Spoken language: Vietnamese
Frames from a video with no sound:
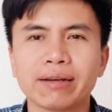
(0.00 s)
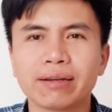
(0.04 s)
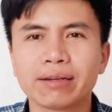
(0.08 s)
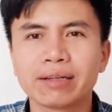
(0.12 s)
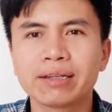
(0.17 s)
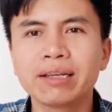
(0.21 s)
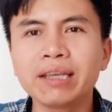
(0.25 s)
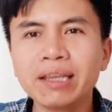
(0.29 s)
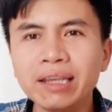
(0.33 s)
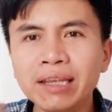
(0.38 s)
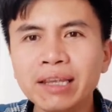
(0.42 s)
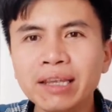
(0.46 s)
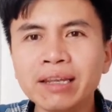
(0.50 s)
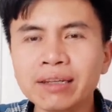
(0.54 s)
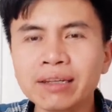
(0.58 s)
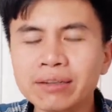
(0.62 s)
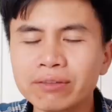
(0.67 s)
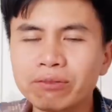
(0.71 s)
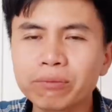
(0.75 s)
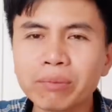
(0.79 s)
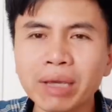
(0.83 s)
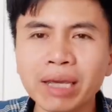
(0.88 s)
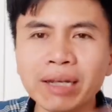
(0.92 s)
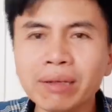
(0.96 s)
khi
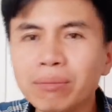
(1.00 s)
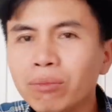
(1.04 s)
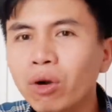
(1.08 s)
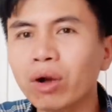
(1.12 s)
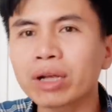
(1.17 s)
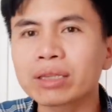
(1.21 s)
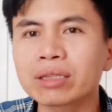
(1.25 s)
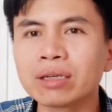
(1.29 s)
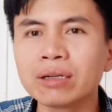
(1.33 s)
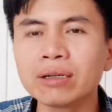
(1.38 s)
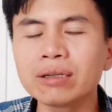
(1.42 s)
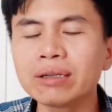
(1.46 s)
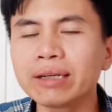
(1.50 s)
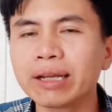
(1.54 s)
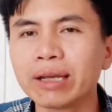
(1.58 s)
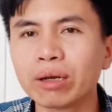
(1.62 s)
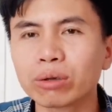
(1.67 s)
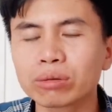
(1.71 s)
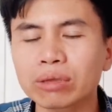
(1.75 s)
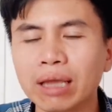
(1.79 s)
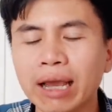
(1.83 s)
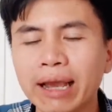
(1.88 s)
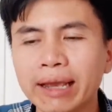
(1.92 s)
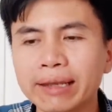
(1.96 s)
biến mọi thứ
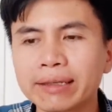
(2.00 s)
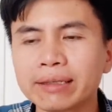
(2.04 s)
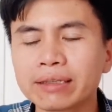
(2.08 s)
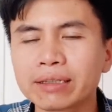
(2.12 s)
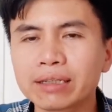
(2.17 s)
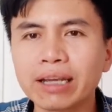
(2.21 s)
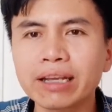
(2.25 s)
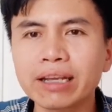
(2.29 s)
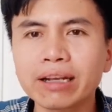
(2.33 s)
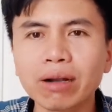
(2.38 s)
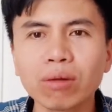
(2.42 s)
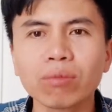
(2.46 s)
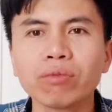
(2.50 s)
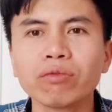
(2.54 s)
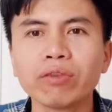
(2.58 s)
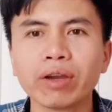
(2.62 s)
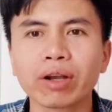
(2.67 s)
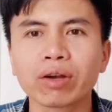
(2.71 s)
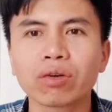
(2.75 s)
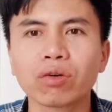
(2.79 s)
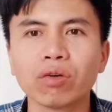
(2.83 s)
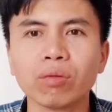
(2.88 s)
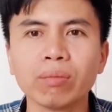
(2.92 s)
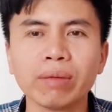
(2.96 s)
đều thành cái công
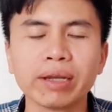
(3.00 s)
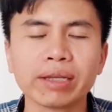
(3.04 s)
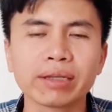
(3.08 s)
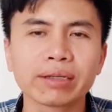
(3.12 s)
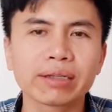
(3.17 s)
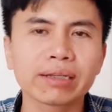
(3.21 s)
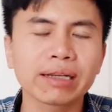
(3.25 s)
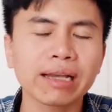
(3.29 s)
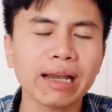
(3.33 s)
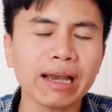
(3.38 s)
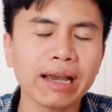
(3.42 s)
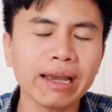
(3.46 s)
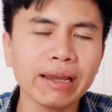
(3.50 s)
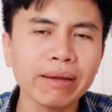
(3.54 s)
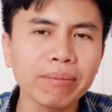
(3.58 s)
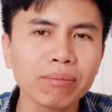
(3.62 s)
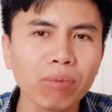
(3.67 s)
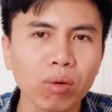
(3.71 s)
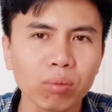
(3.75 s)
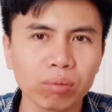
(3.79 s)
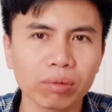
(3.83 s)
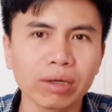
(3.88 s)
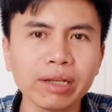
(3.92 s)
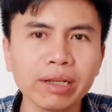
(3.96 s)
việc của mình cái
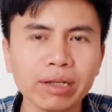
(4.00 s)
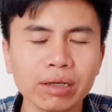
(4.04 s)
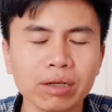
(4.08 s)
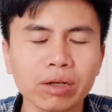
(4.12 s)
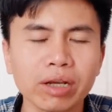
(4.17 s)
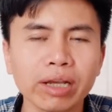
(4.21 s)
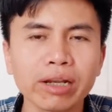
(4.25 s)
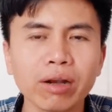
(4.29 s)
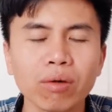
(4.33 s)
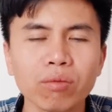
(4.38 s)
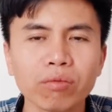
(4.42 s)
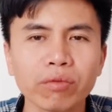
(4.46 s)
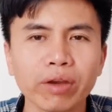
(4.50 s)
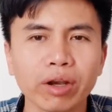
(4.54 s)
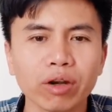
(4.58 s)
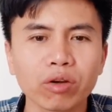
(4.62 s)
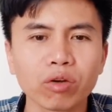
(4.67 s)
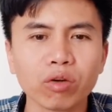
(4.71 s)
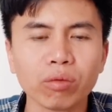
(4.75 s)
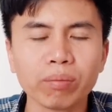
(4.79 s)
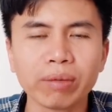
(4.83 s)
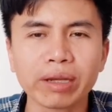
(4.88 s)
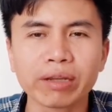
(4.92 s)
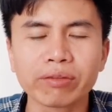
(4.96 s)
mục đích cái công việc
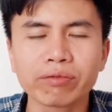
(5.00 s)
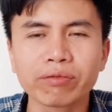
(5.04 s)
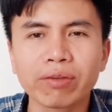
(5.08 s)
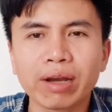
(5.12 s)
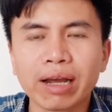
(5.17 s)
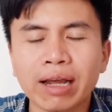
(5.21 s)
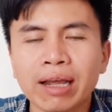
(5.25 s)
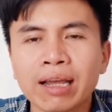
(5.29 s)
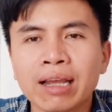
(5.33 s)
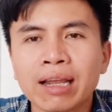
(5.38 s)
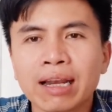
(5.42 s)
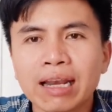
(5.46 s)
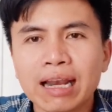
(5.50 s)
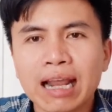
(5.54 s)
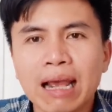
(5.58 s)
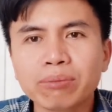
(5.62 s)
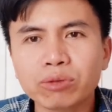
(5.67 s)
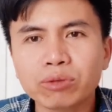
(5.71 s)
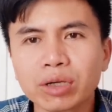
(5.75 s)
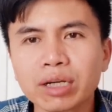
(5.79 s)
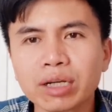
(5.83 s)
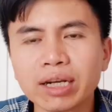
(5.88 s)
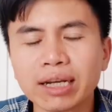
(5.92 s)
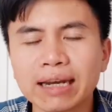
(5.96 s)
của mình và
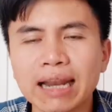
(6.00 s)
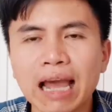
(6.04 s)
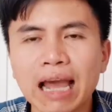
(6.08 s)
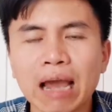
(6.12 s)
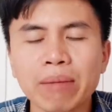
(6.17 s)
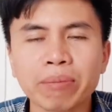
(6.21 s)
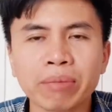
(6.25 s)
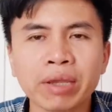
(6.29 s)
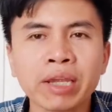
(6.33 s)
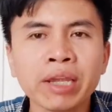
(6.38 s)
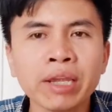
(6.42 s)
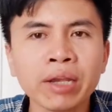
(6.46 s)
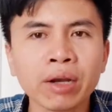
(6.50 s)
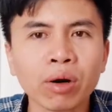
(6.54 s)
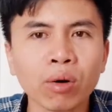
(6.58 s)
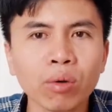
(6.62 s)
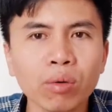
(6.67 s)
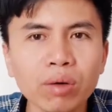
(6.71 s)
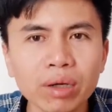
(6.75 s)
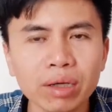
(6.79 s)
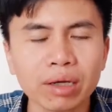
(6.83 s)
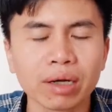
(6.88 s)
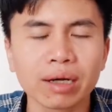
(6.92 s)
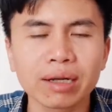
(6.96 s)
làm cho người làm hiểu
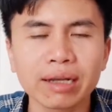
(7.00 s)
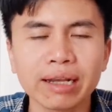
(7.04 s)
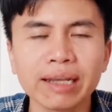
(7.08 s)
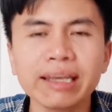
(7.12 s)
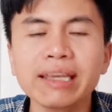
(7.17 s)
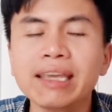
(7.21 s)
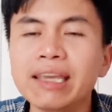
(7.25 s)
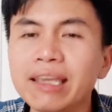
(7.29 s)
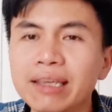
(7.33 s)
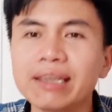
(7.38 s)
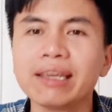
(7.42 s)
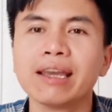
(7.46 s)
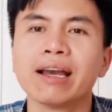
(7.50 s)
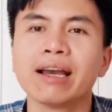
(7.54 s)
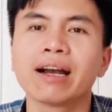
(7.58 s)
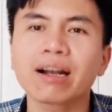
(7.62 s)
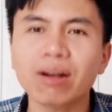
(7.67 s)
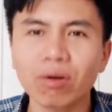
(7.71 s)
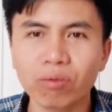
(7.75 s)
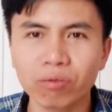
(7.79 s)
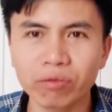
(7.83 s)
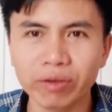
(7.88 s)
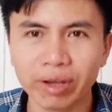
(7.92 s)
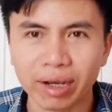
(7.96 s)
được cái ý nghĩa
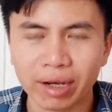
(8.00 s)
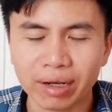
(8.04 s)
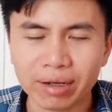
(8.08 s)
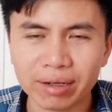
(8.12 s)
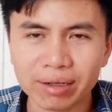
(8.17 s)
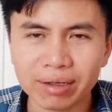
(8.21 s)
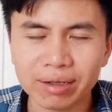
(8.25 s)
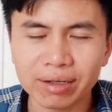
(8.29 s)
công việc